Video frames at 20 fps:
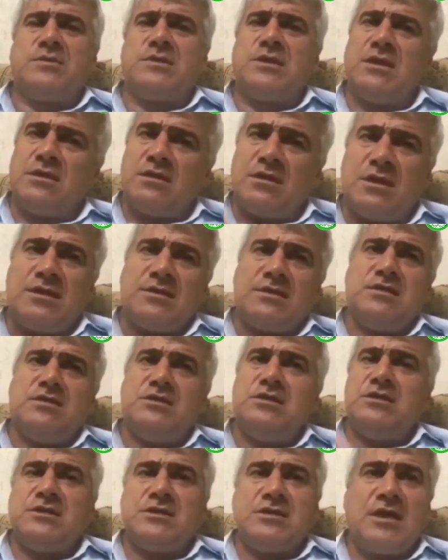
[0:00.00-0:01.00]
согласны,
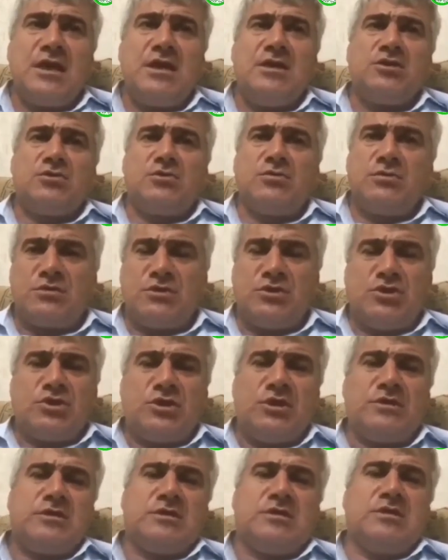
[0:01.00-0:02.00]
не знали, что это
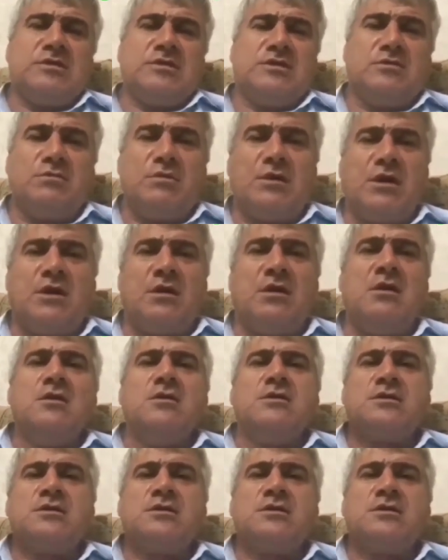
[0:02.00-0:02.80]
чеченская земля.